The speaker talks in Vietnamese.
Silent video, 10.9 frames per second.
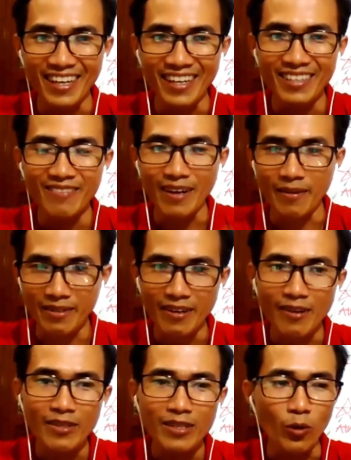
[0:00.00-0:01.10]
à, và
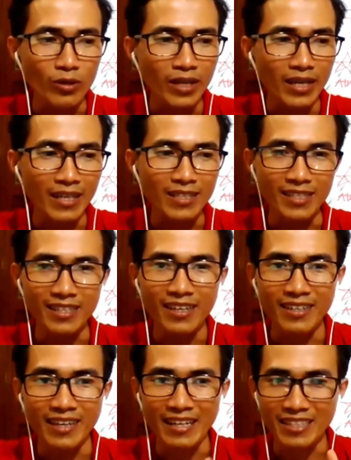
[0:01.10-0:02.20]
đó thì mỗi ngày anh chị chỉ
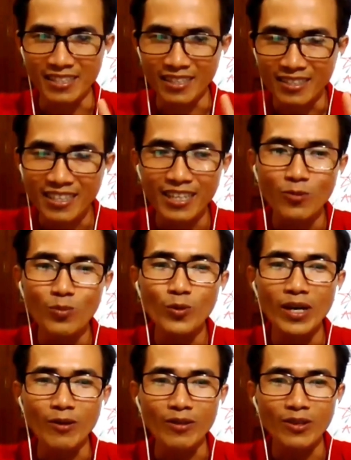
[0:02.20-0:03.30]
cần anh chị giữ được cái đúng
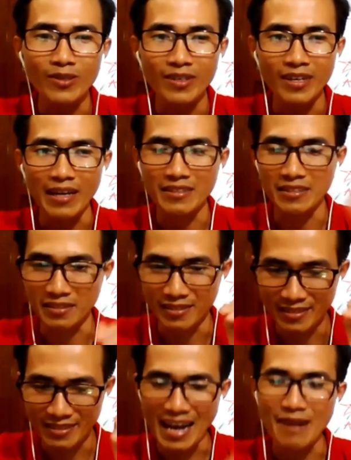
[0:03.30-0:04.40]
đủ đều đó thôi anh
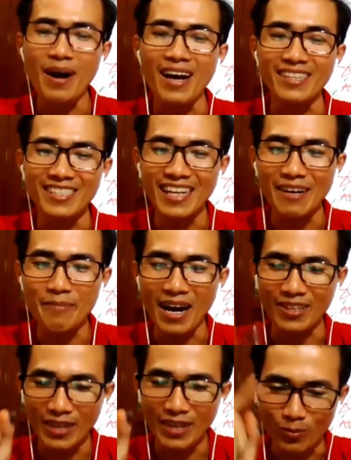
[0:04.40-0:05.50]
chị đăng bài xuyên đăng
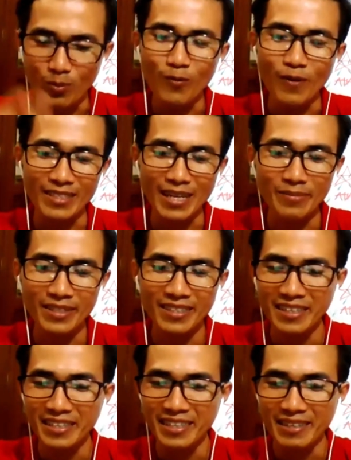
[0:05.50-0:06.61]
bài thôi là cũng một phần trăm đó
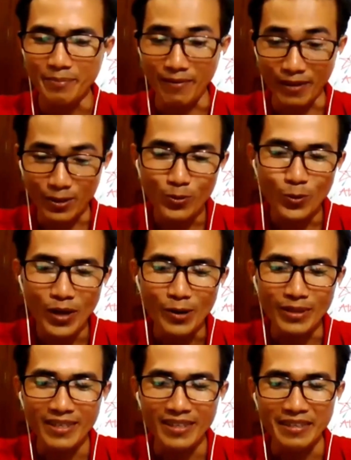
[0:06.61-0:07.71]
mà phải đúng đủ
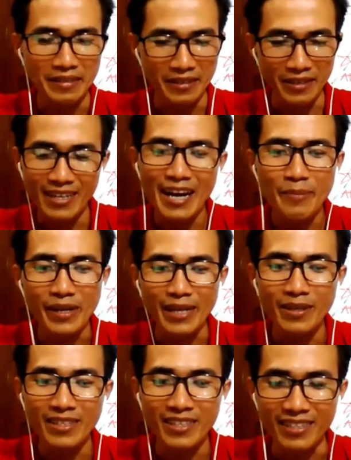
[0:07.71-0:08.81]
đều nha nó khác biệt
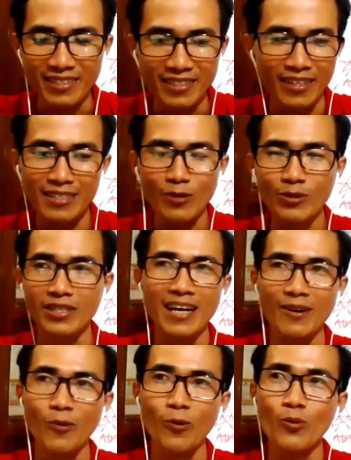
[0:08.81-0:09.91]
lắm anh chị tự nhiên sau thời
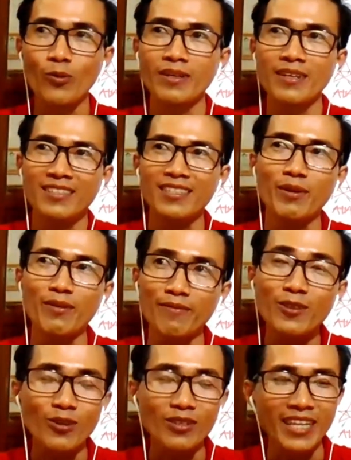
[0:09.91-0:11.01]
gian ồ sao mà
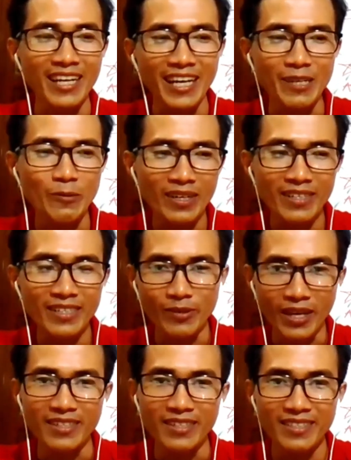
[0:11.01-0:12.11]
viết content hay quá kiểu
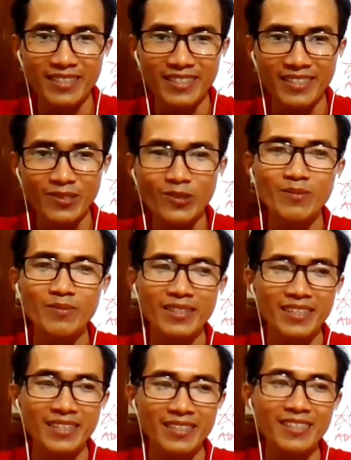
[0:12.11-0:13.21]
vậy đúng không
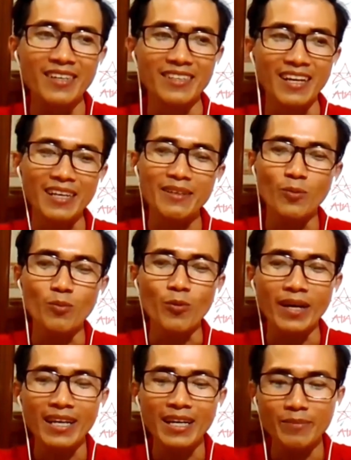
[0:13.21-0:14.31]
chứ giờ đang lấy đùng một
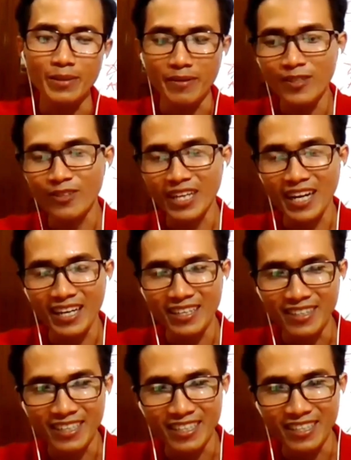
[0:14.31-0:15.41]
cái làm gì mà viết content hay
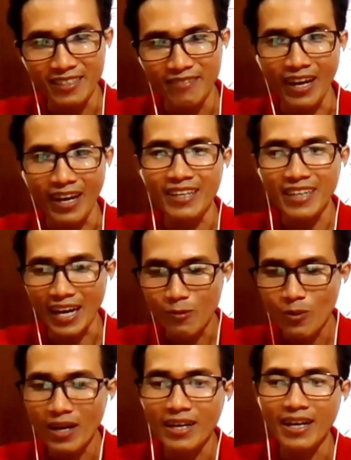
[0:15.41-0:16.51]
được anh chị phải trải
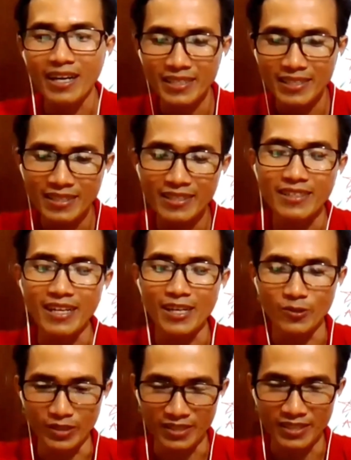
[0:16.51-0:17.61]
qua cái rèn
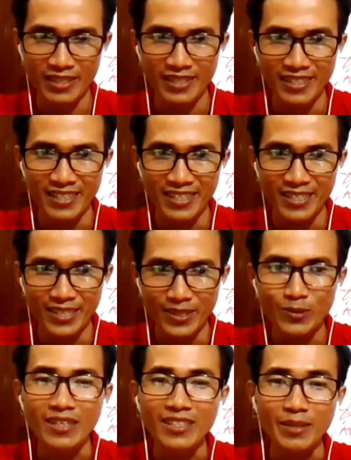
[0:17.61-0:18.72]
luyện
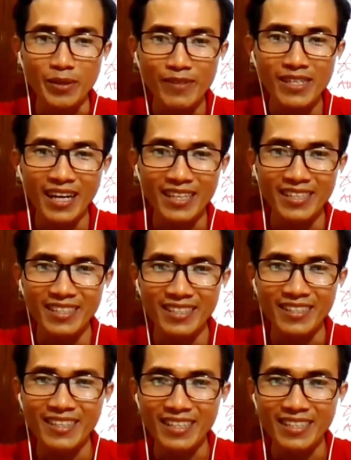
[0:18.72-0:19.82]
đó anh chị mới viết hay
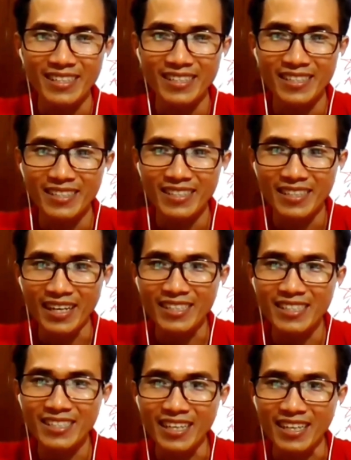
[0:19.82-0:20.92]
đó hay hay
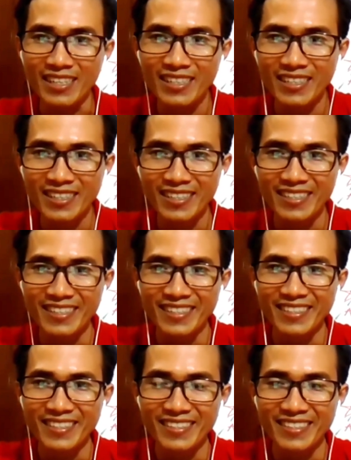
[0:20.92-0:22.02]
chia sẻ
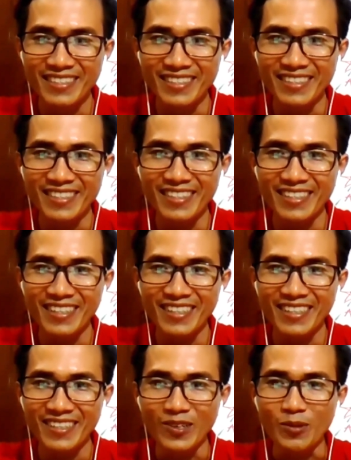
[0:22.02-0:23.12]
ừ.
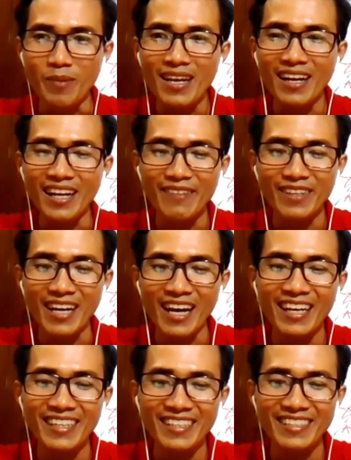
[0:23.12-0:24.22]
đội bay là level
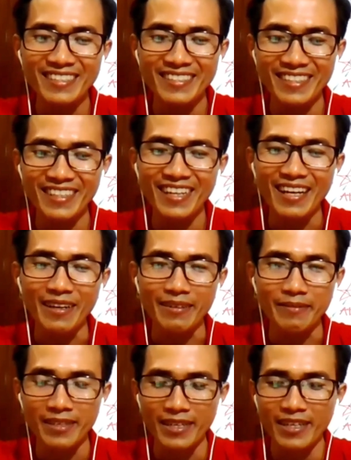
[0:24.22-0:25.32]
2 nhé nên là